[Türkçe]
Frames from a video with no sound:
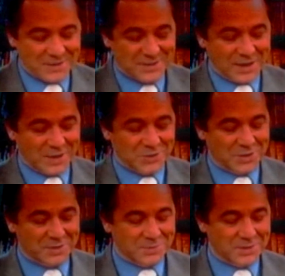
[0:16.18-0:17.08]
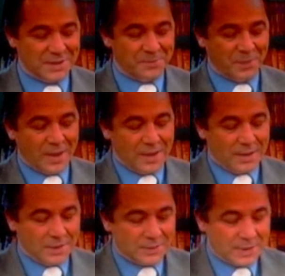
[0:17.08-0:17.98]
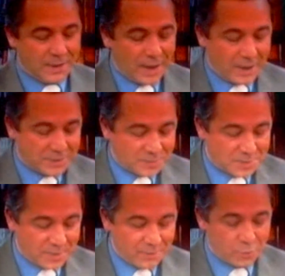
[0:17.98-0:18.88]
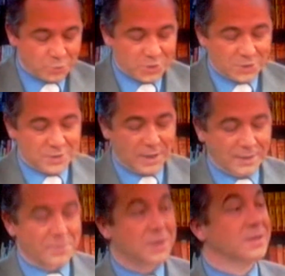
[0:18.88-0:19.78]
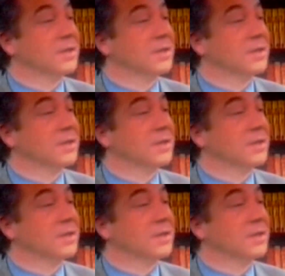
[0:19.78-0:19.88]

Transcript: değerli sanatçılarımızla e, Sayın Hayati Misman ve Uğur Çalışkan'la